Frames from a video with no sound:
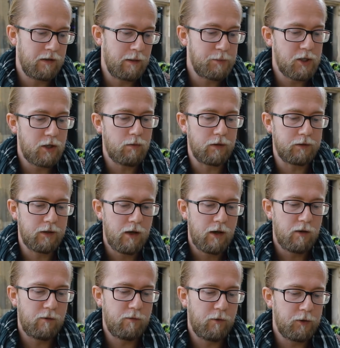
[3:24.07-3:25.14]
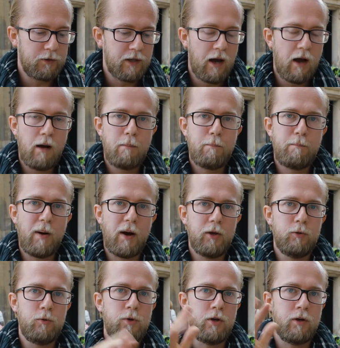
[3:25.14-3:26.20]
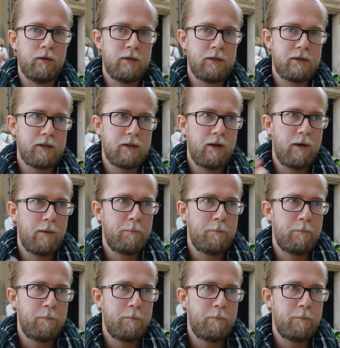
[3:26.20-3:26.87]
Na przykład woda parując